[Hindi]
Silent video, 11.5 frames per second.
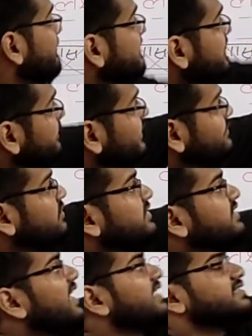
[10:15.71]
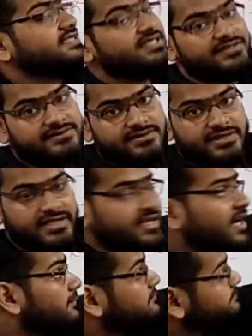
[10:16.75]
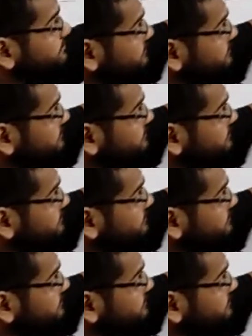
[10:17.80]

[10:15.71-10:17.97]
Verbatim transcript: मतलब एक दिन ठीक है